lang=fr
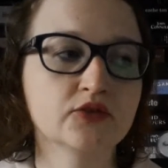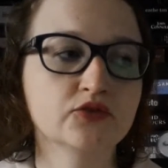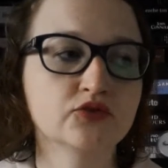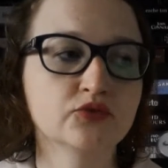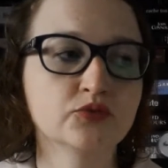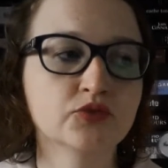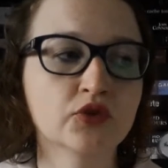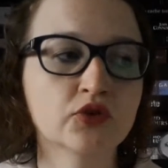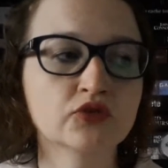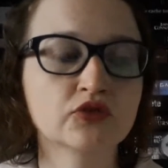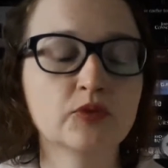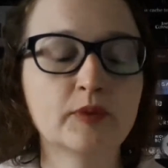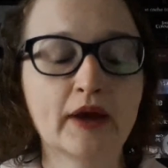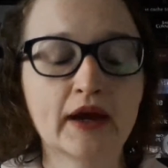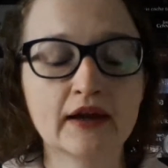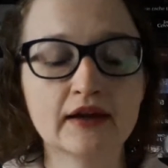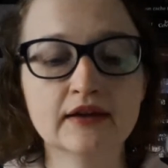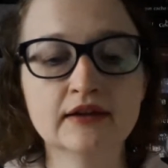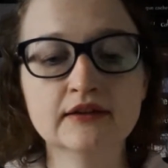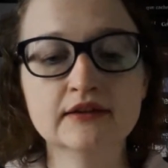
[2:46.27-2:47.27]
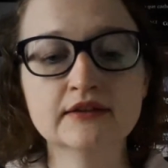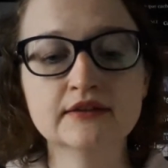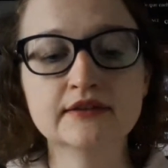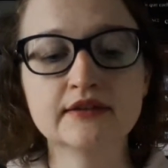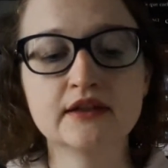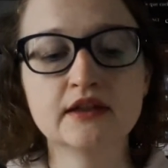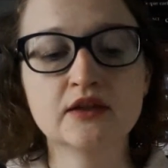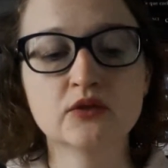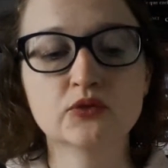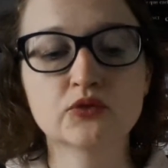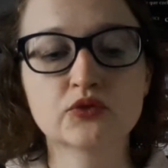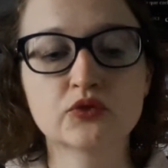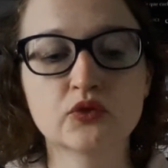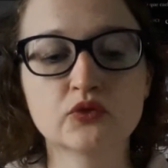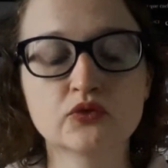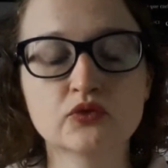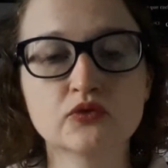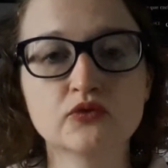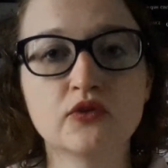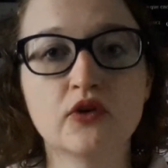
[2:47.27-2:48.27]
du mur de Berlin et on se
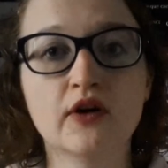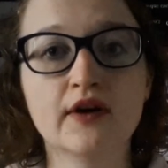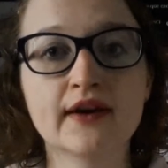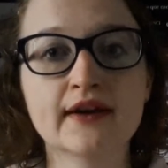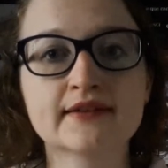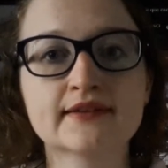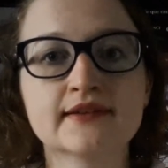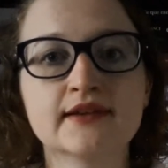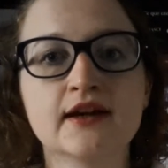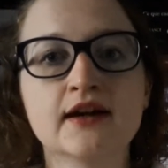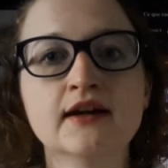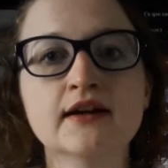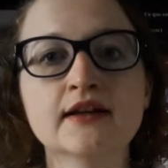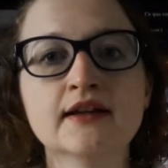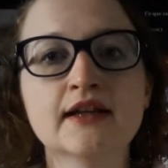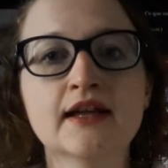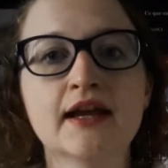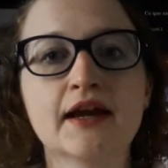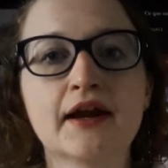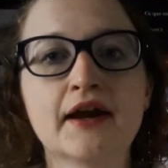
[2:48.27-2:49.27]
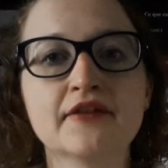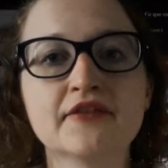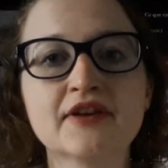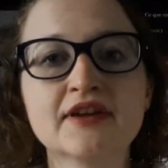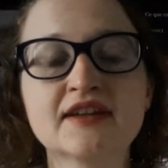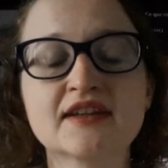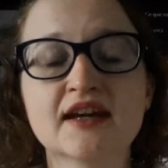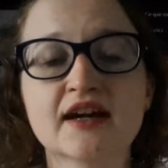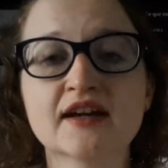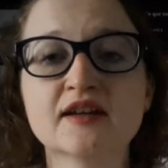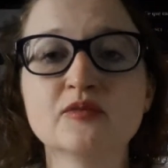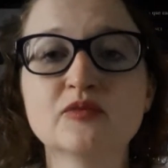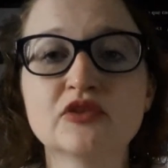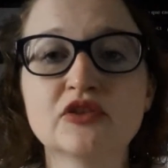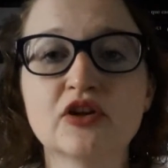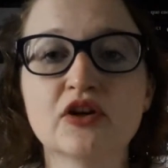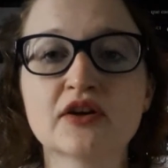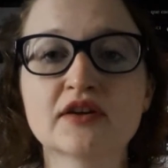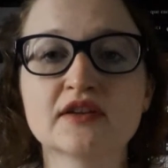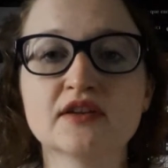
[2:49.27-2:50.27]
retrouve en RDA avec Karine
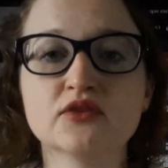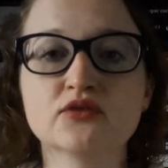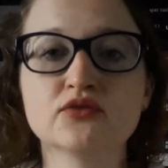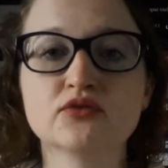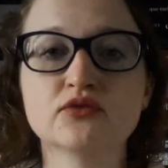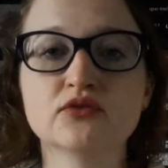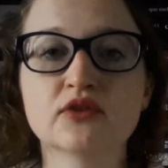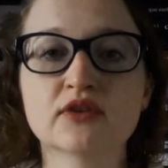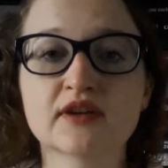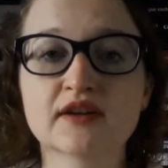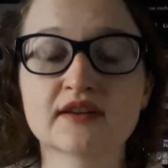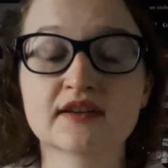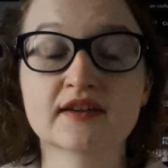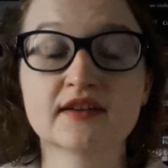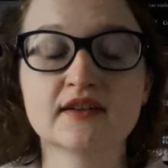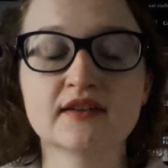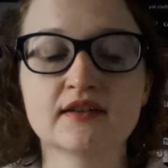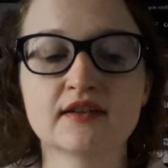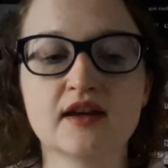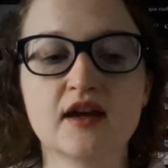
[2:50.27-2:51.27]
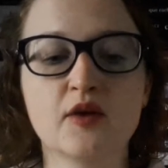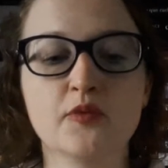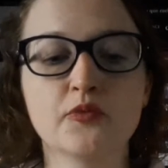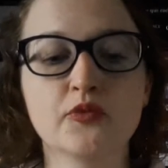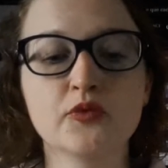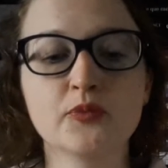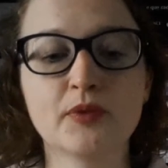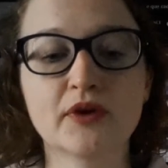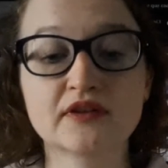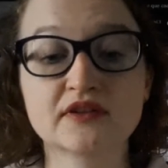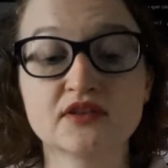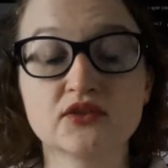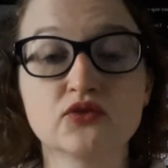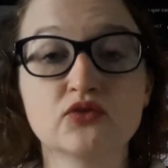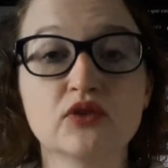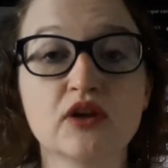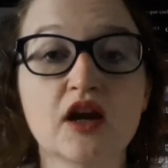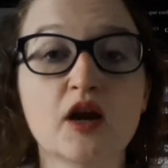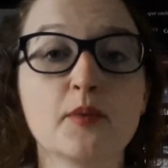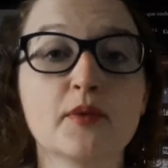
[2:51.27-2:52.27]
Müller qui est une enquêtrice un peu
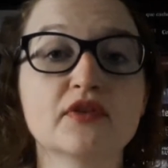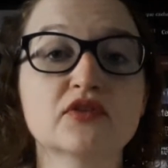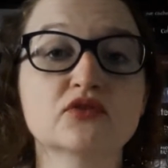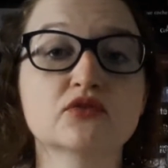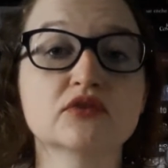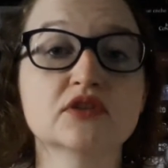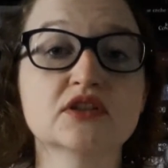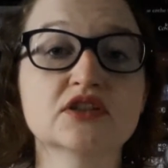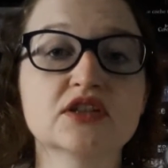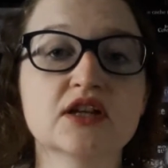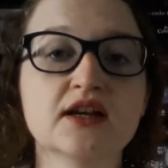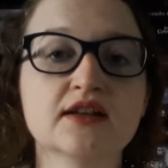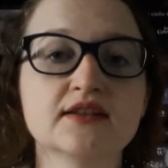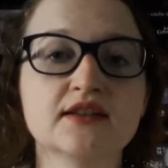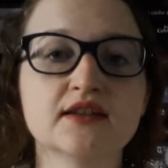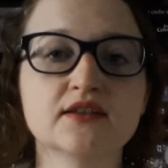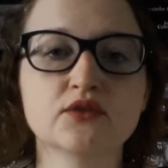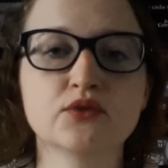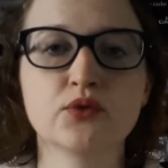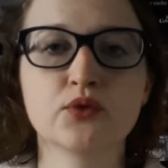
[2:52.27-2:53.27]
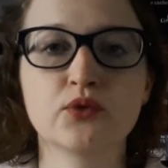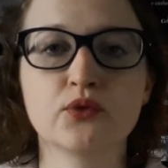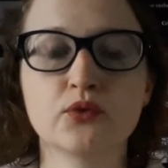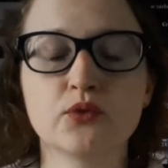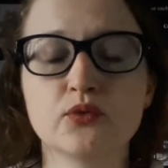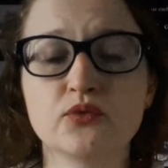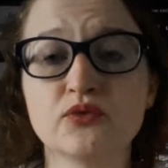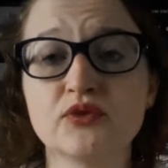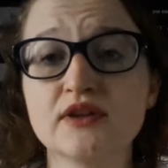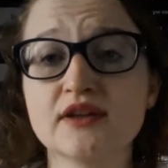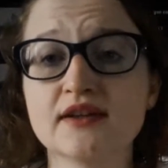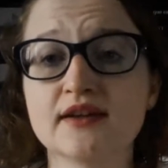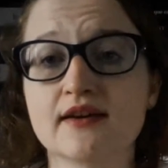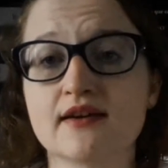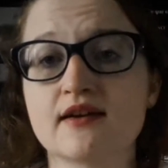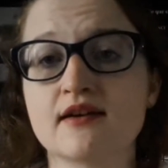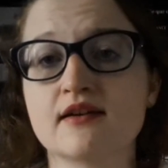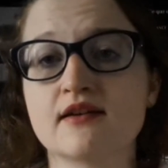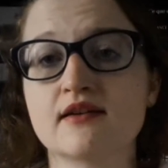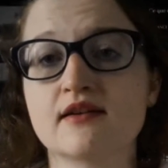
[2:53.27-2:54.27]
particulière parce que déjà d'être euh, flic
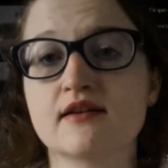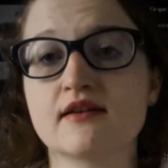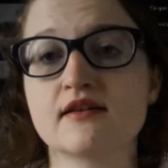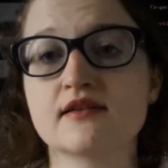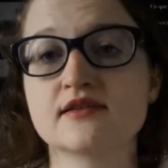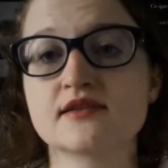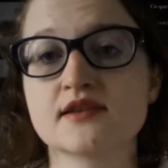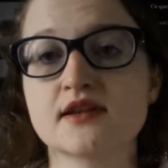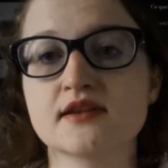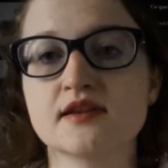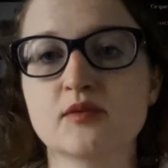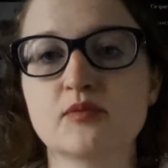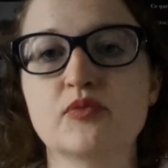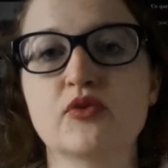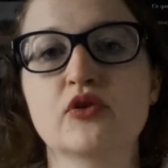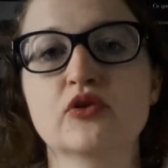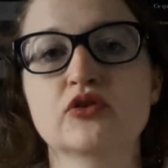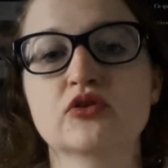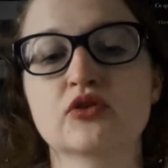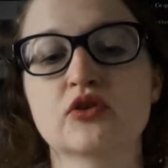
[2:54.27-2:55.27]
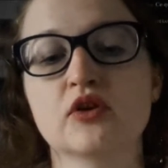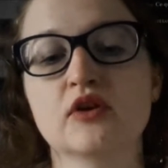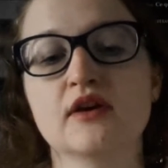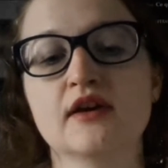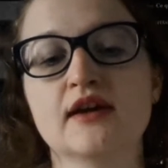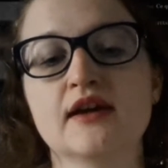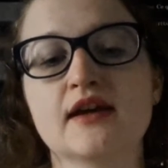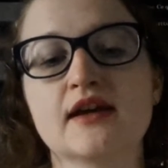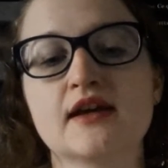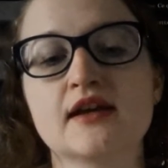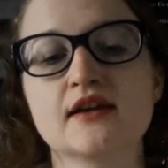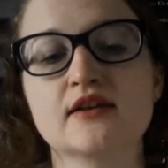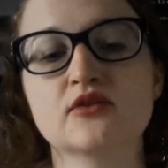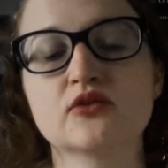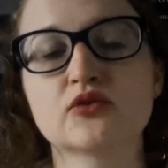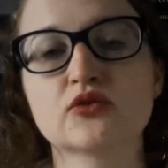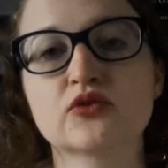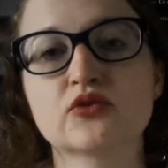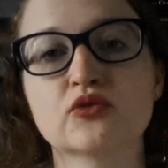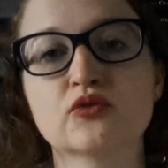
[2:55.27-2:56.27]
à cette époque et
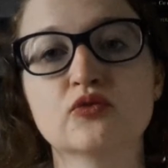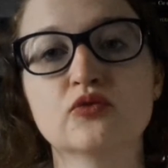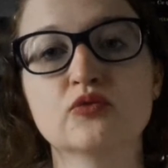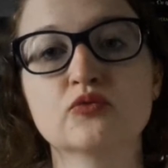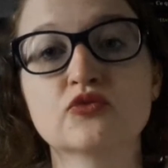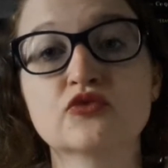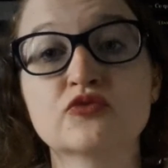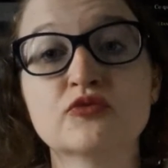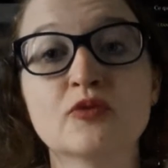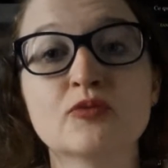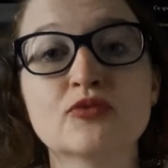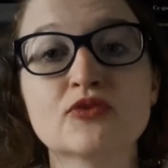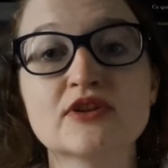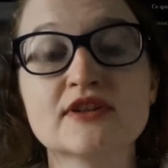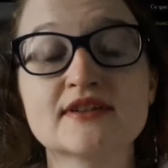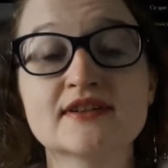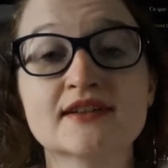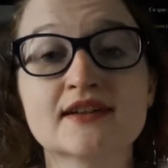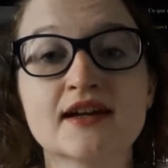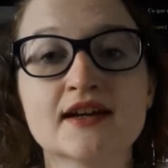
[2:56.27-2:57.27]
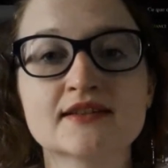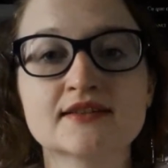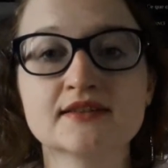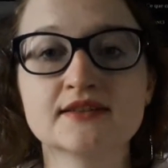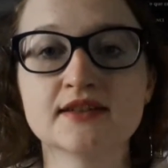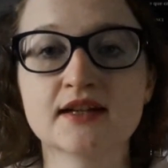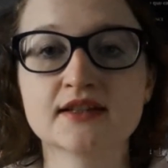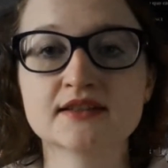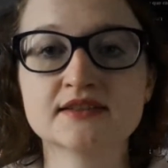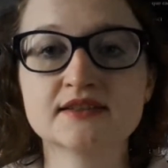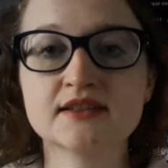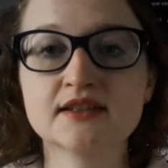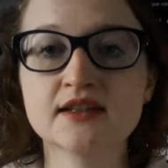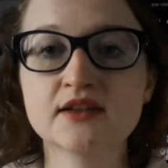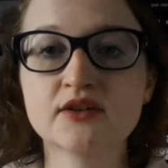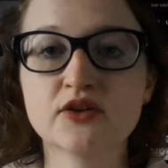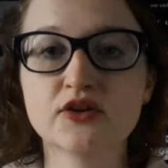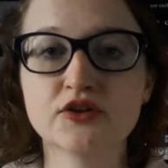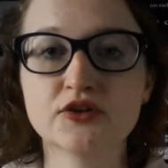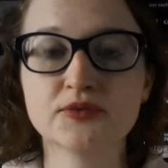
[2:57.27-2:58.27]
dans ce mouvement politique là c'était
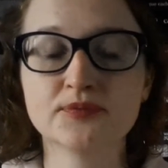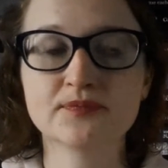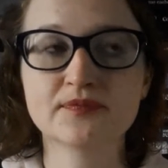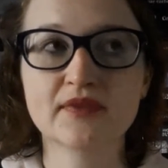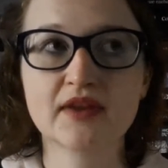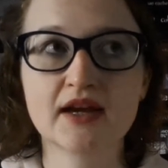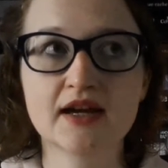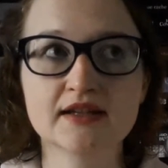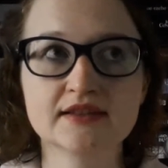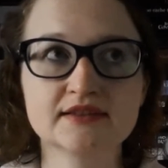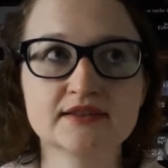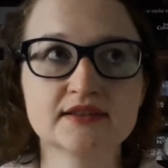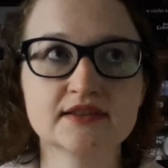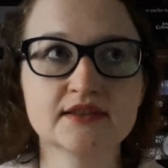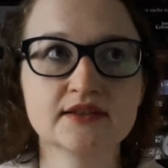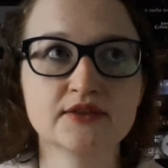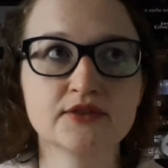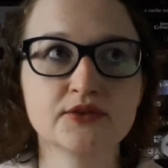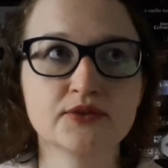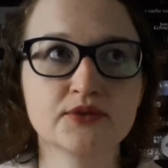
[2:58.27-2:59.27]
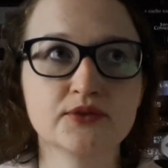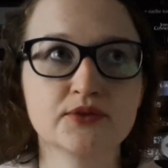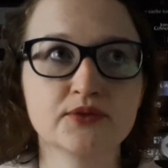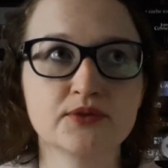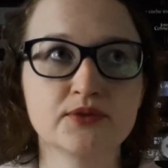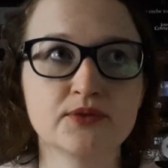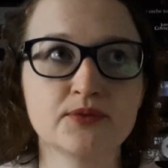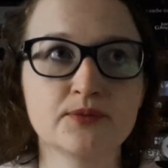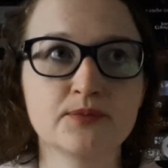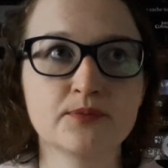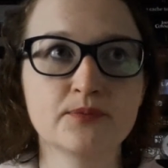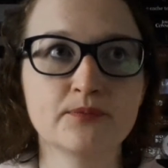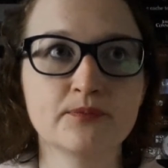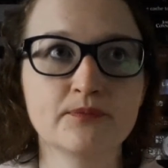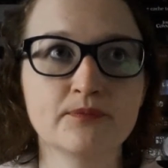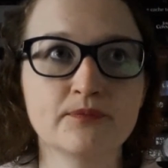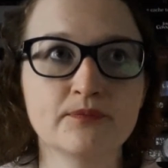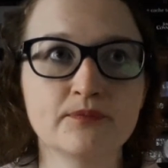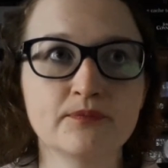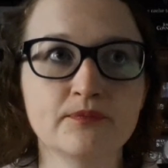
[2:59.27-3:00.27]
assez euh,
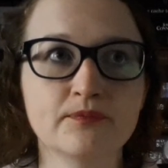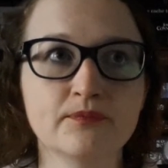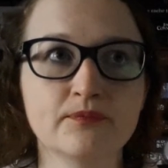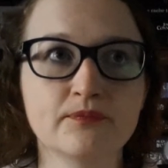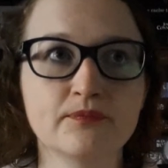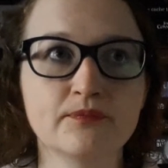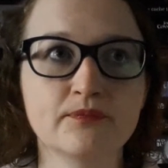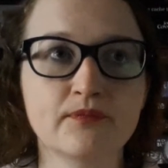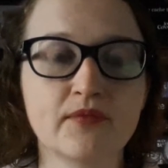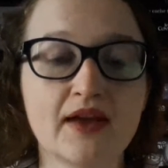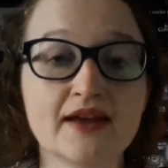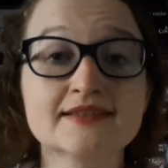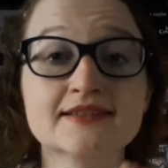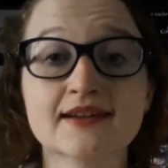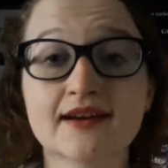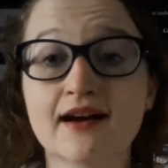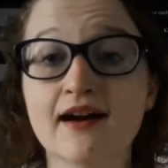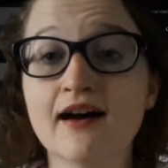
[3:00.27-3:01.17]
euh, assez